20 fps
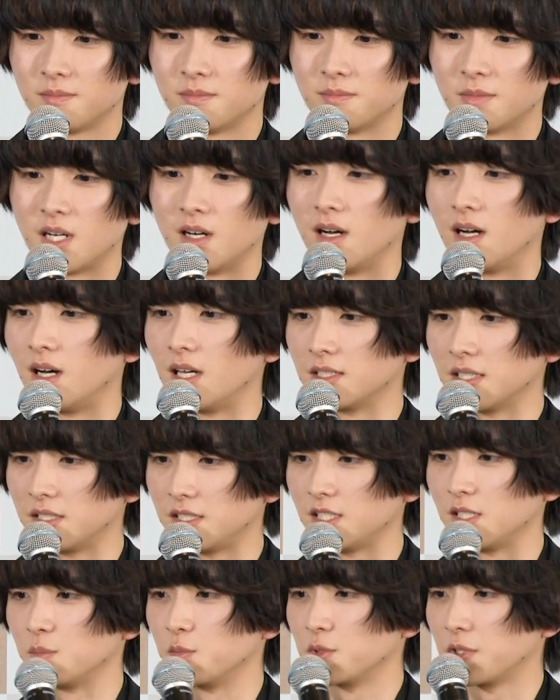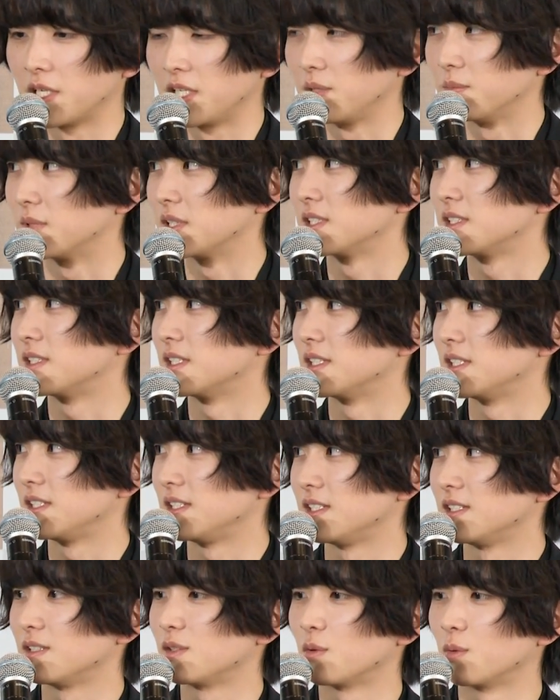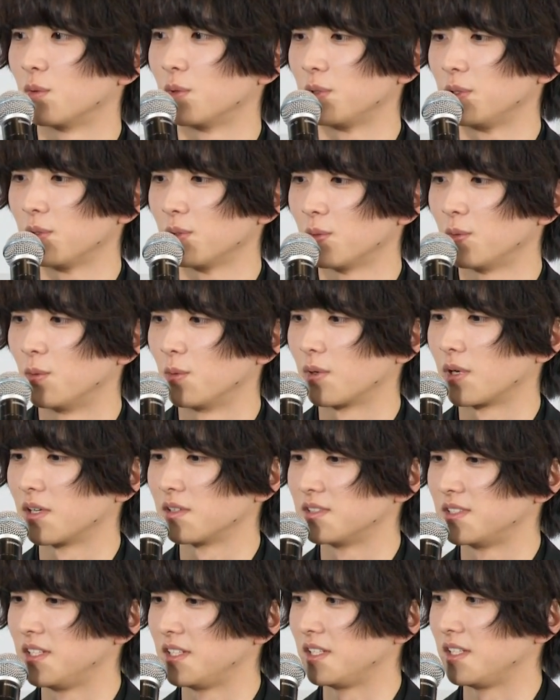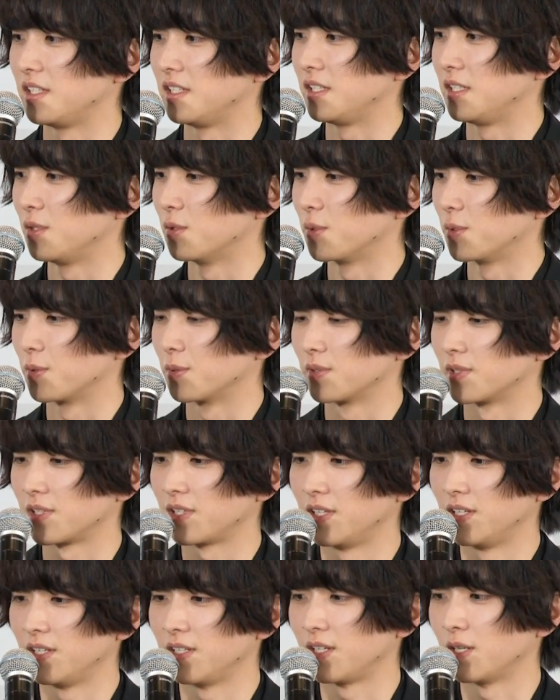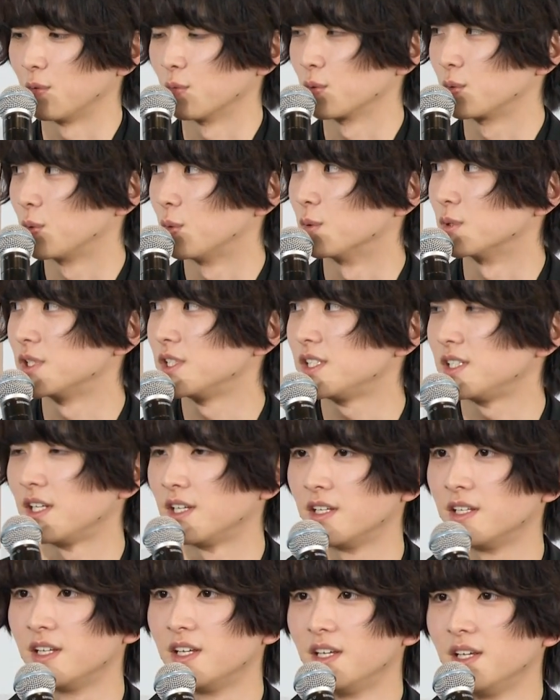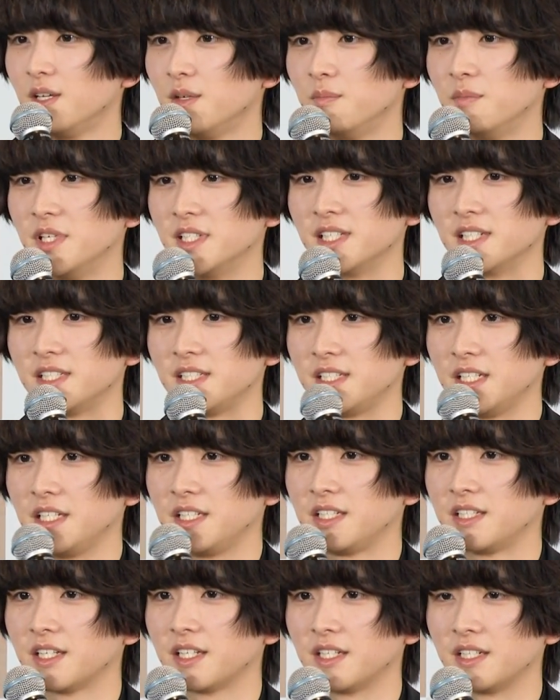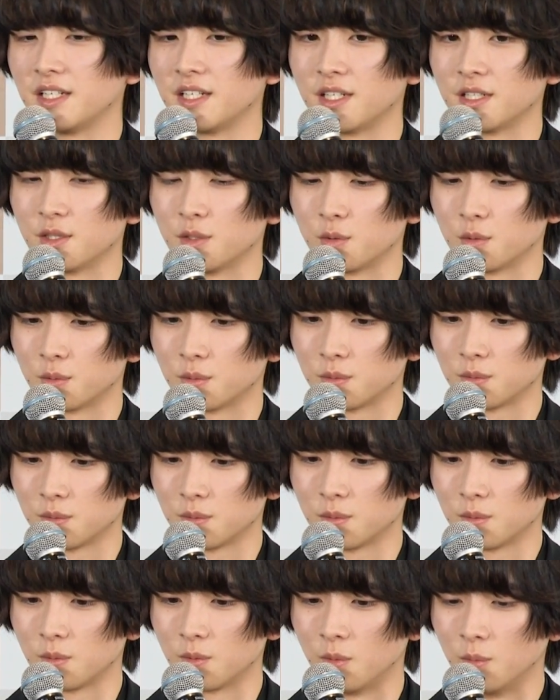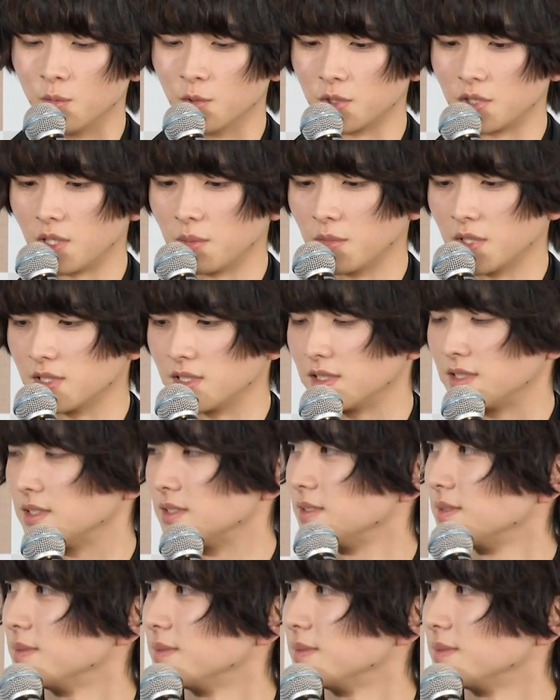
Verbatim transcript: まあ20歳にもなりましたし、こう本格的にいろいろな経験を通して目指していきたいなと思ってます。